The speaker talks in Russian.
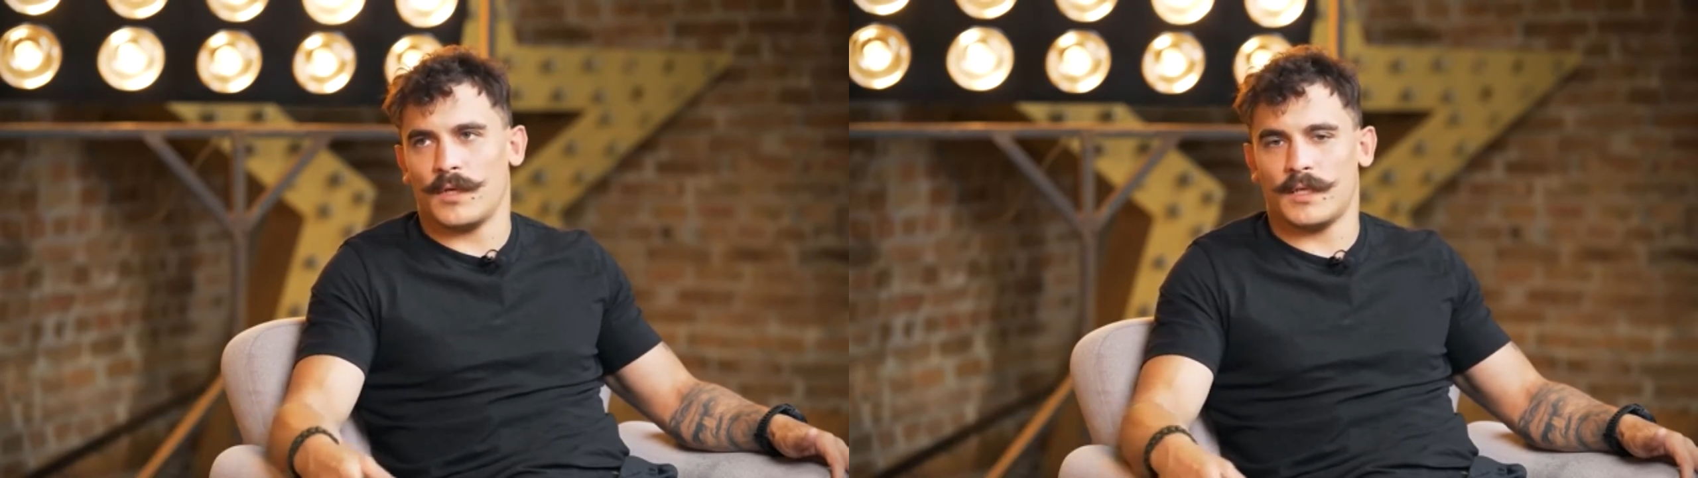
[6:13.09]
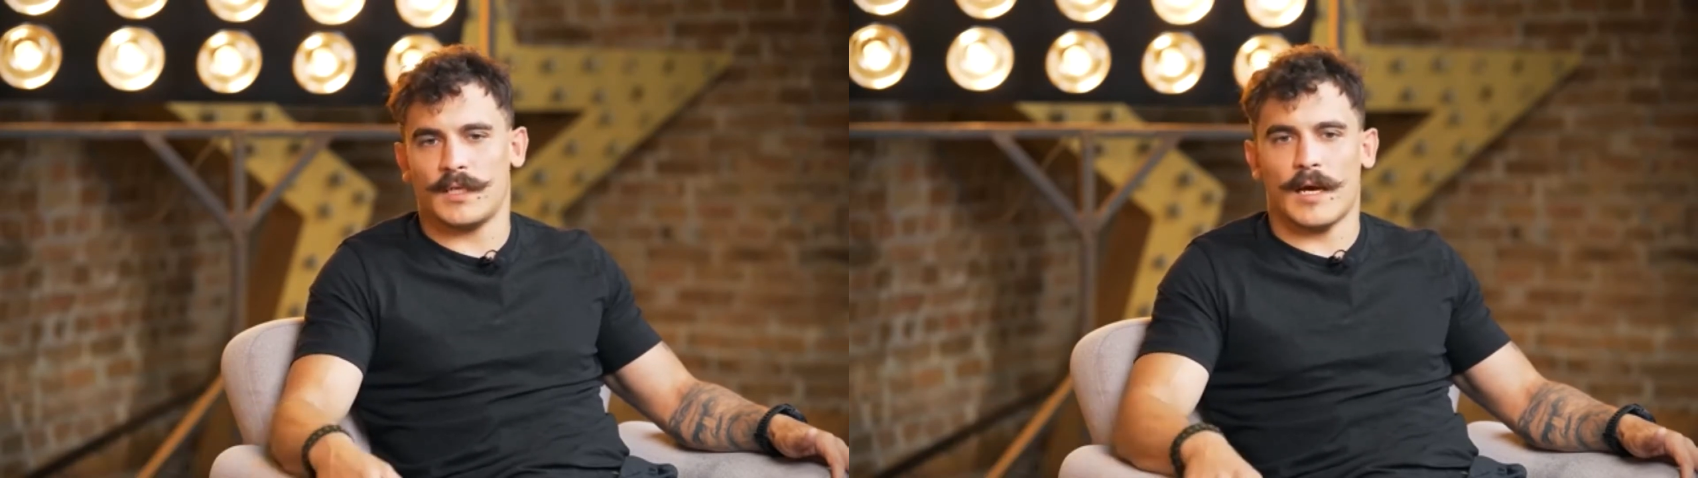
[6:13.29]

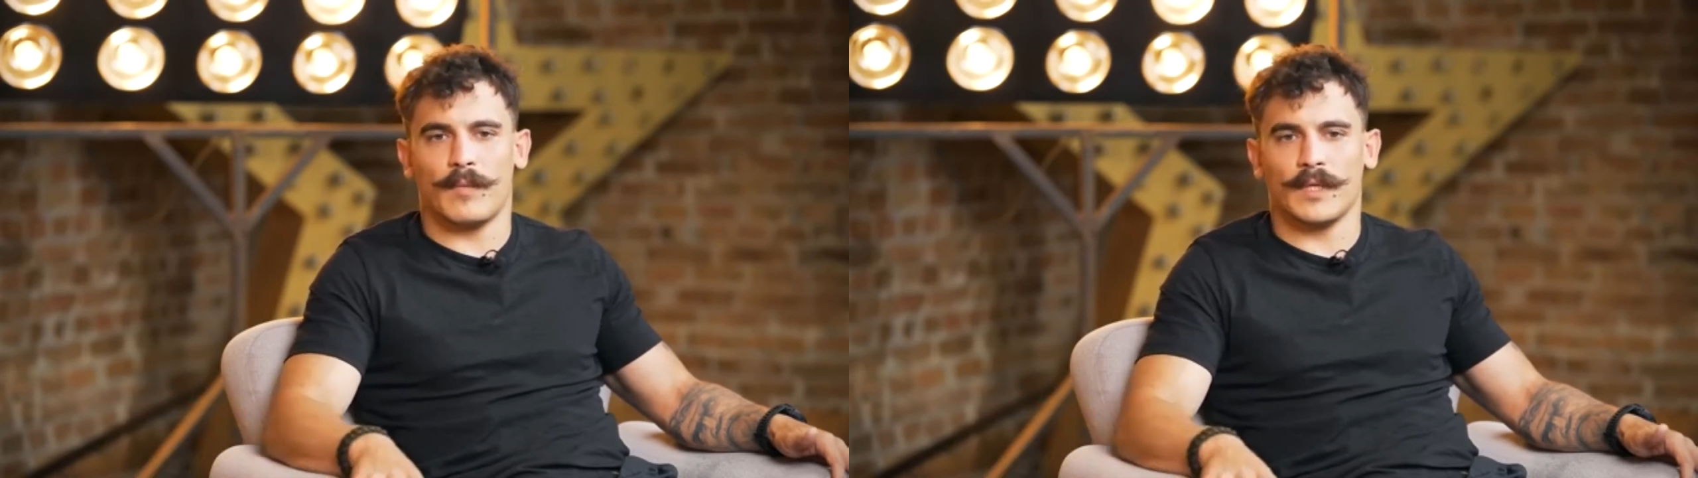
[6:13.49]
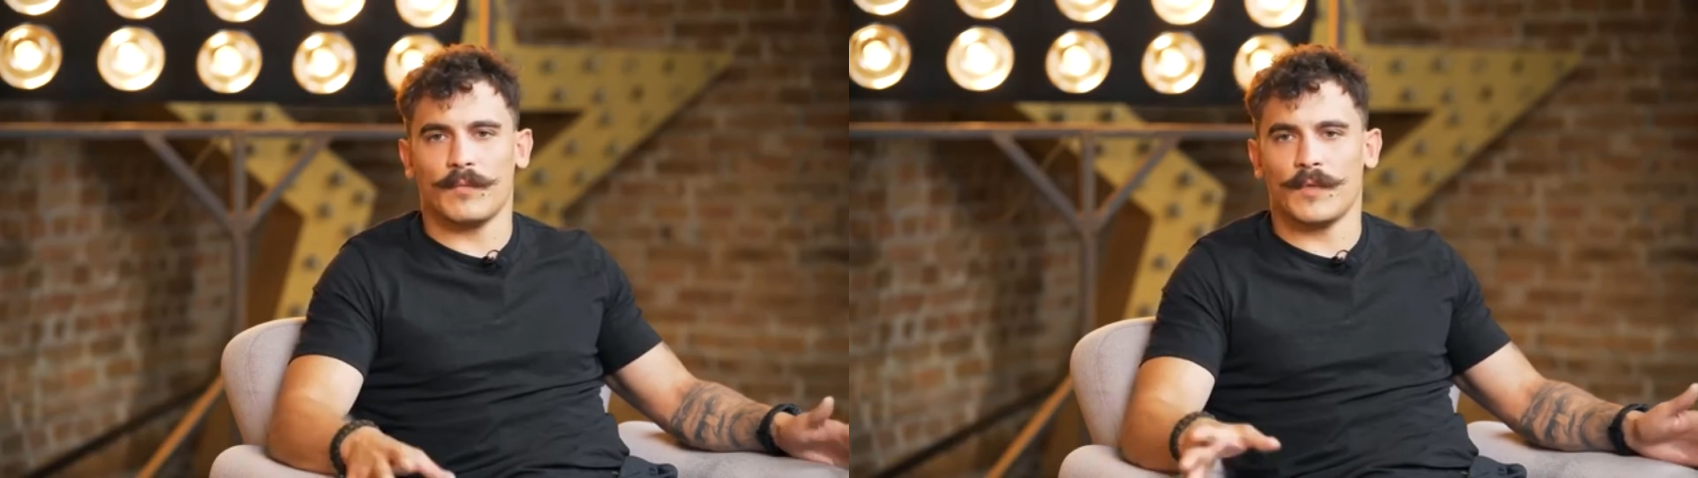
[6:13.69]
Если
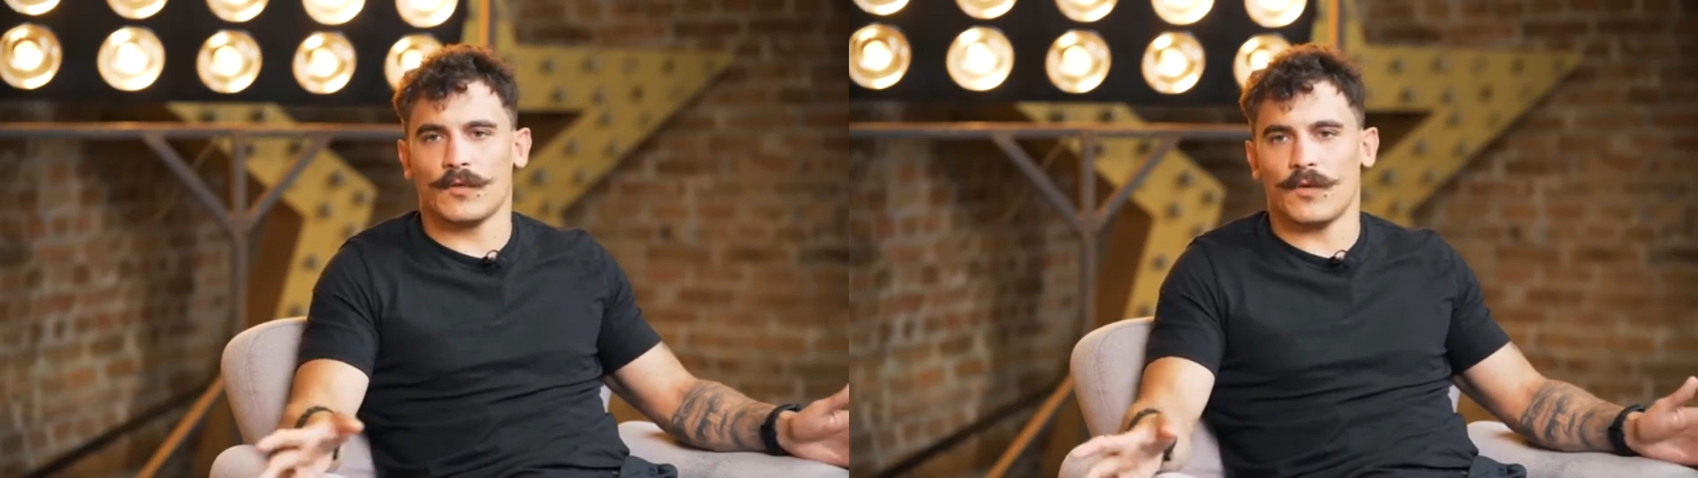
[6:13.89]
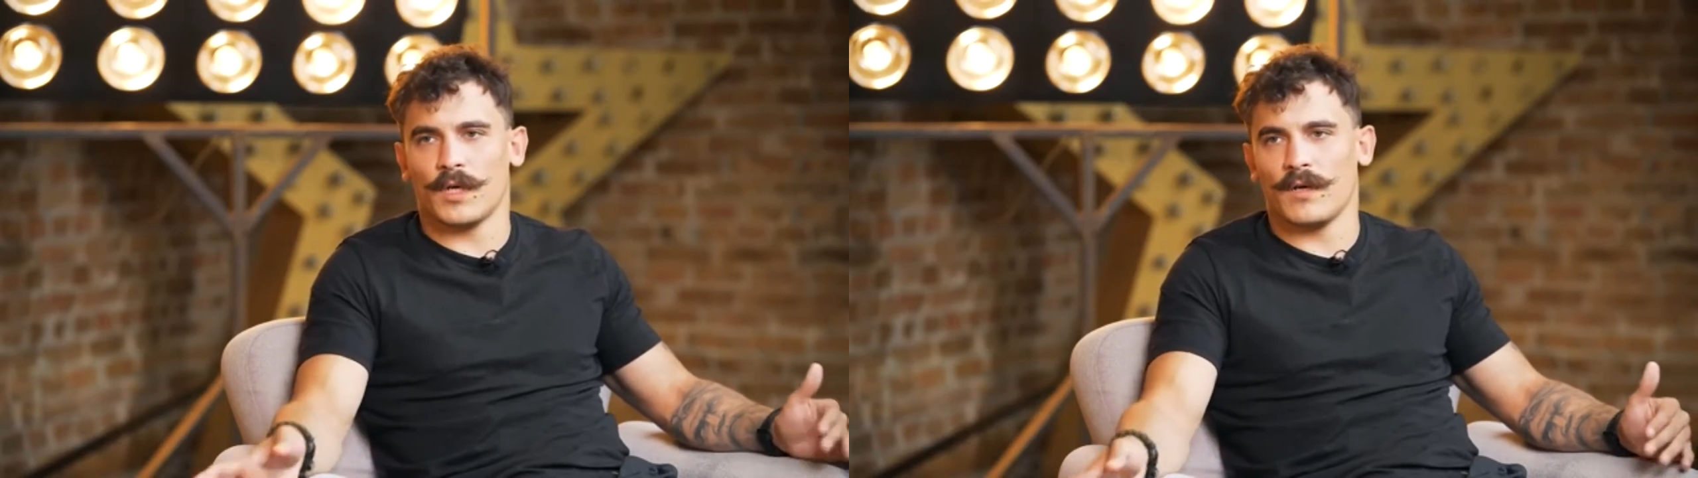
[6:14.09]
об этом
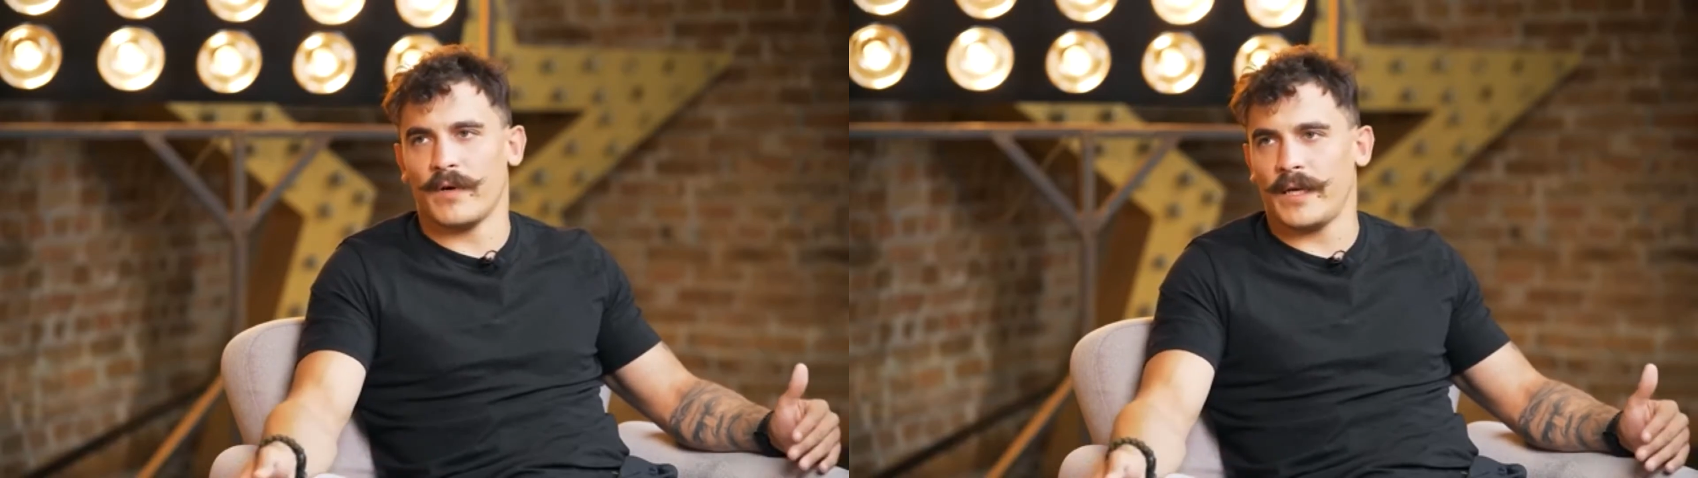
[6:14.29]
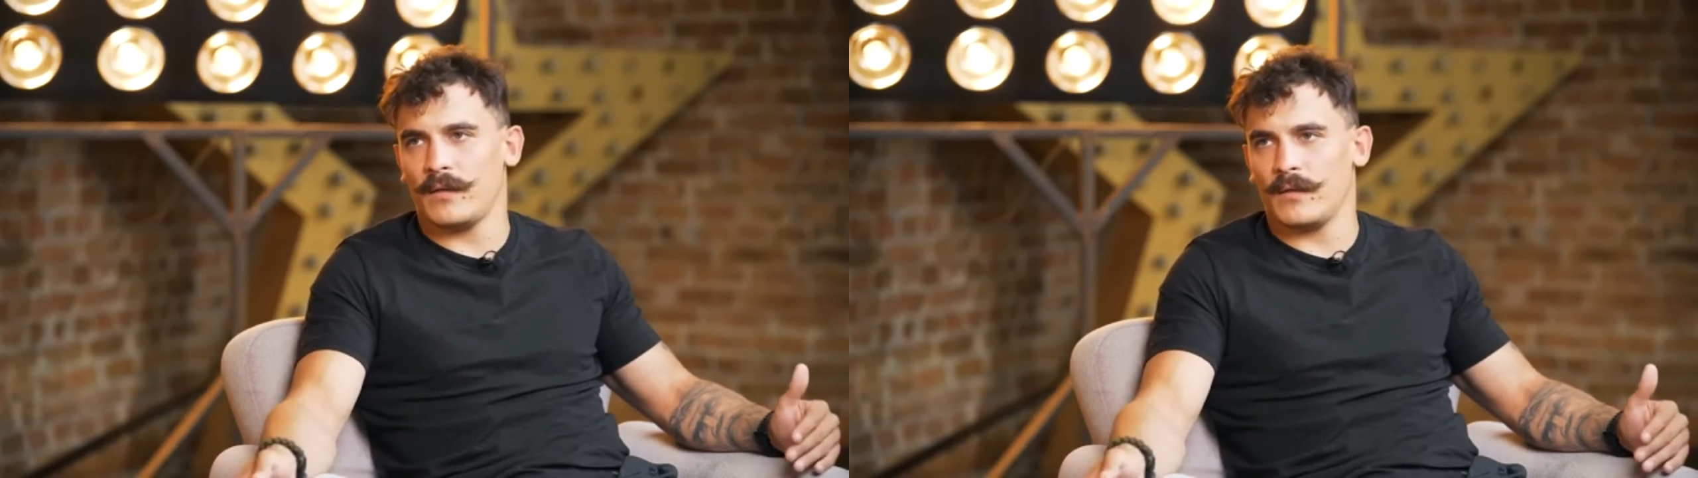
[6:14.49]
никто не
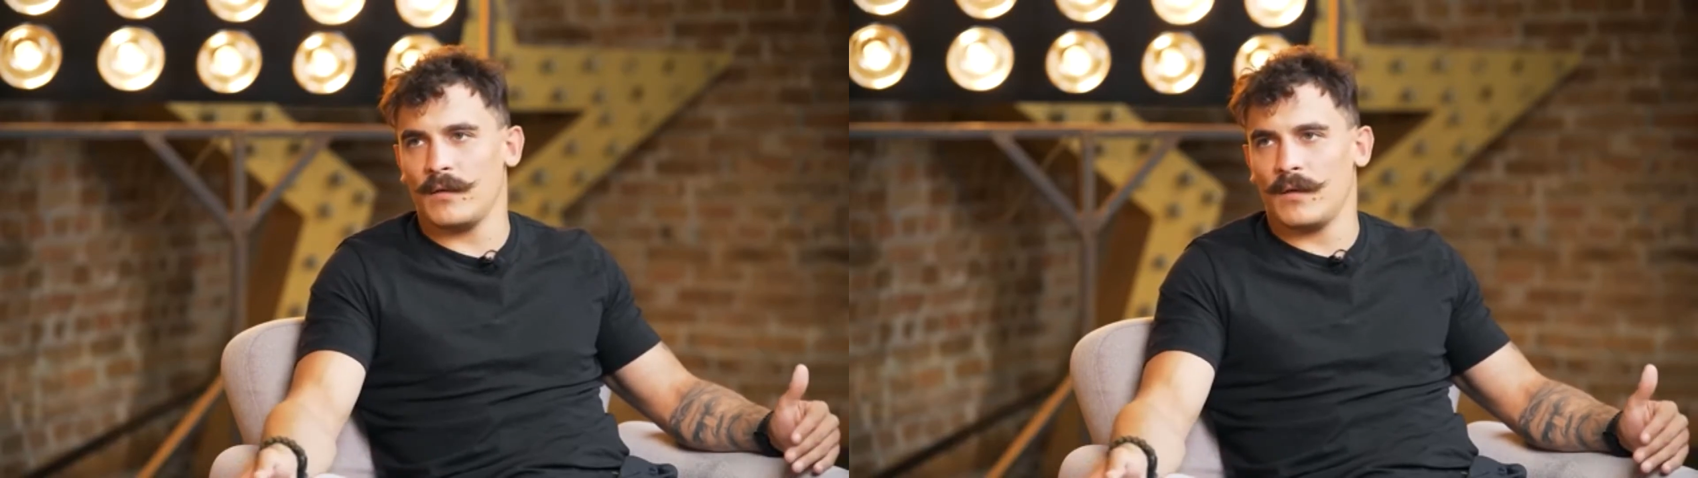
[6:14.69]
говорит,